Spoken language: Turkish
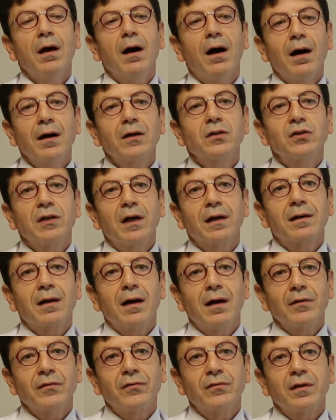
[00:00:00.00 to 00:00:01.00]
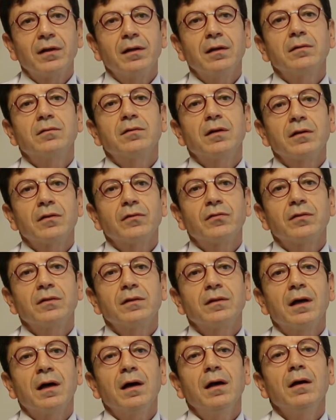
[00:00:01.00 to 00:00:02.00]
akciğer kanseri
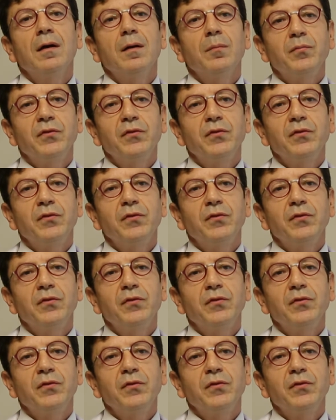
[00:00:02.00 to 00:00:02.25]
tanısında